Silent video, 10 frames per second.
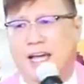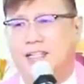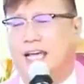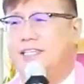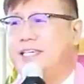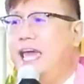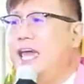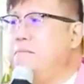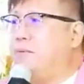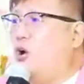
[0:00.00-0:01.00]
the
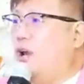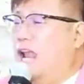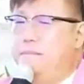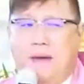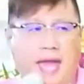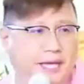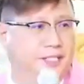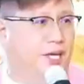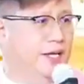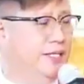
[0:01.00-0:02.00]
same
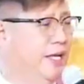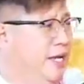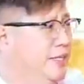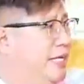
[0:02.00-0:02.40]
proclamation, the